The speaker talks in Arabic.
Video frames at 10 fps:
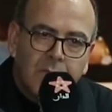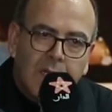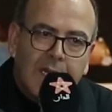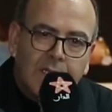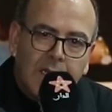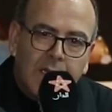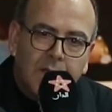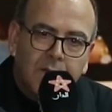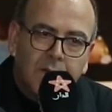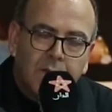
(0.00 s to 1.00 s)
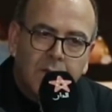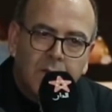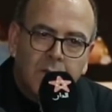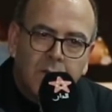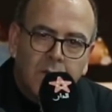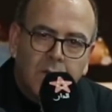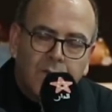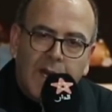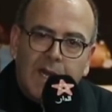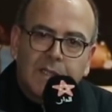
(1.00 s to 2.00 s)
الأداء
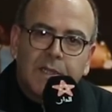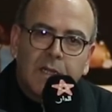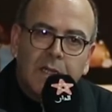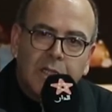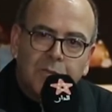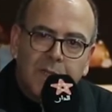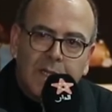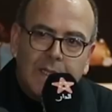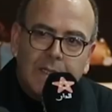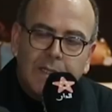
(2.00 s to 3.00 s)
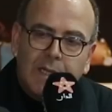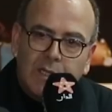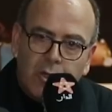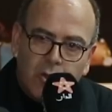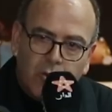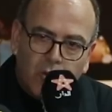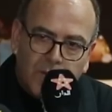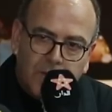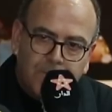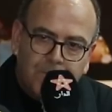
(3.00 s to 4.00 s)
في الحصيلة الإجمالية ديال هذه
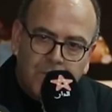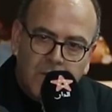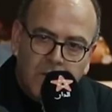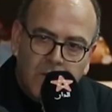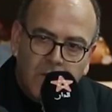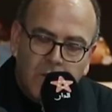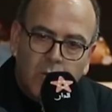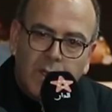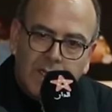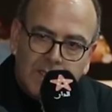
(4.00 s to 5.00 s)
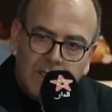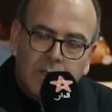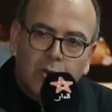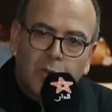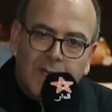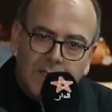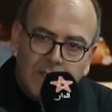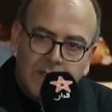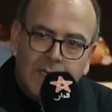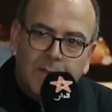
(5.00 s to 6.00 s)
الحكومة واللي خصنا نذكروا
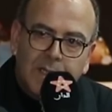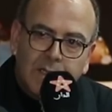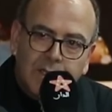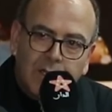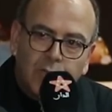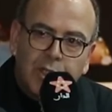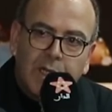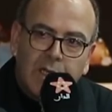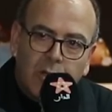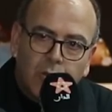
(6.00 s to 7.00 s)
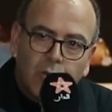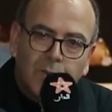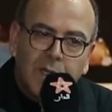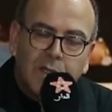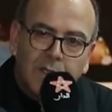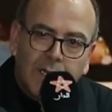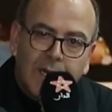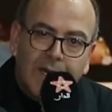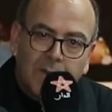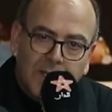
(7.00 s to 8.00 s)
بعضياتنا راه ما كنتكلموش على حكومة التي
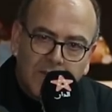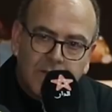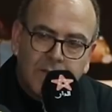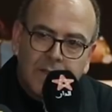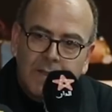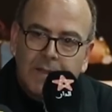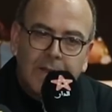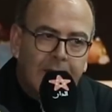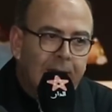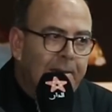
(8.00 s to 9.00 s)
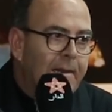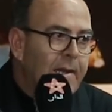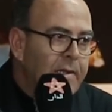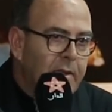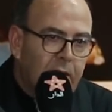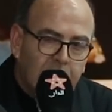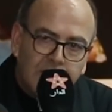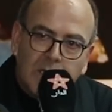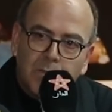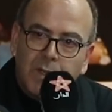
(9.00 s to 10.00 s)
قاربت أنها
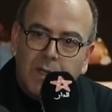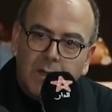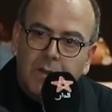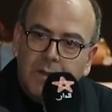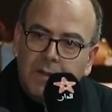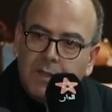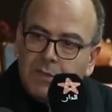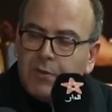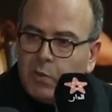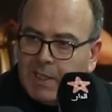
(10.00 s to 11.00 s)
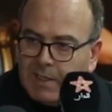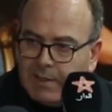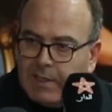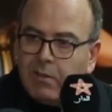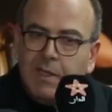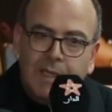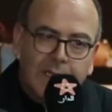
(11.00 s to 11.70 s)
تكمل نصف الولاية ديالها ولكن